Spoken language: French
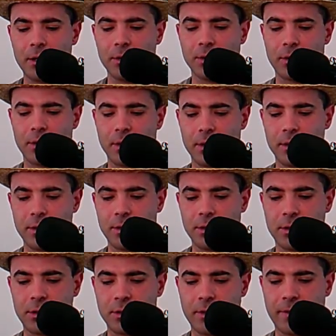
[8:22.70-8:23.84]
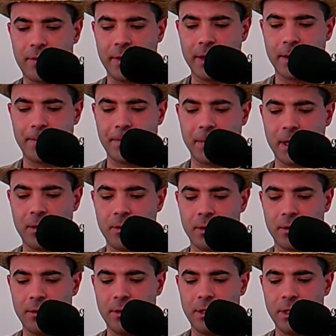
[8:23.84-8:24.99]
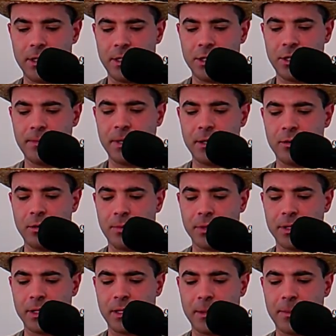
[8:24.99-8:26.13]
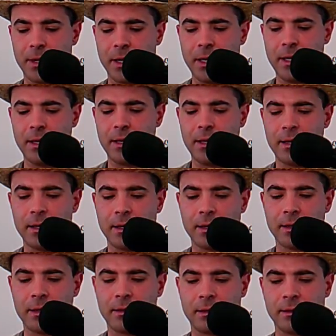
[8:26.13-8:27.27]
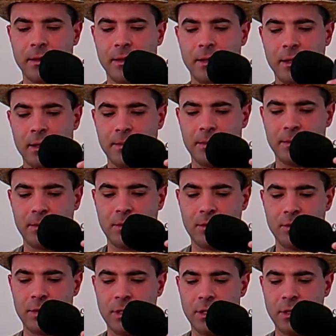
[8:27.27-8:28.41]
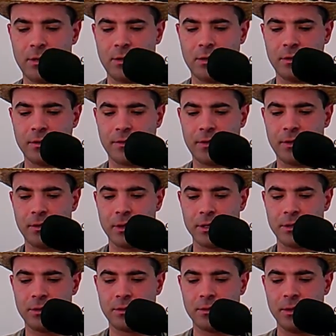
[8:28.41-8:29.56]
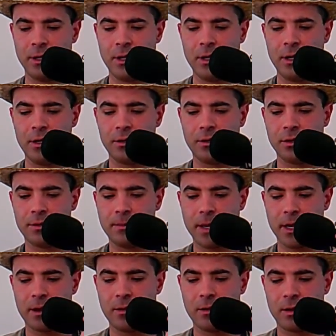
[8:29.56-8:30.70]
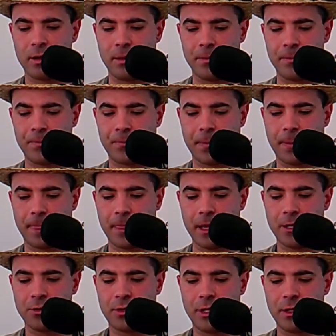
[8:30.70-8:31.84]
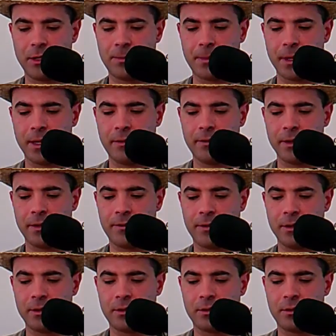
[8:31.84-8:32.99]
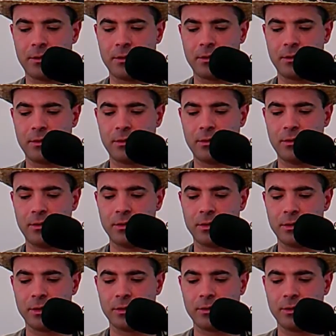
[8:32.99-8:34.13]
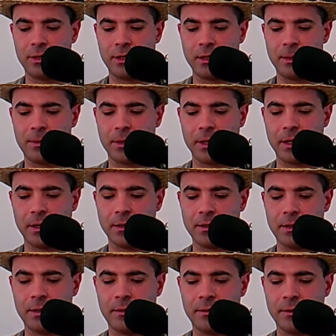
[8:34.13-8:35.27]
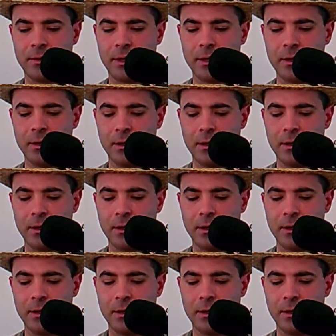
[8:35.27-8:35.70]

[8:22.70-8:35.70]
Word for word: Donc, ce que je vais faire... Alors, utiliser JBL Go pour cet appareil et... Attendez, il y a un petit souci. Configuration de Smart Clock. Ajouter un appareil, vérifier de sorte de cet appareil. Rester déverrouillé.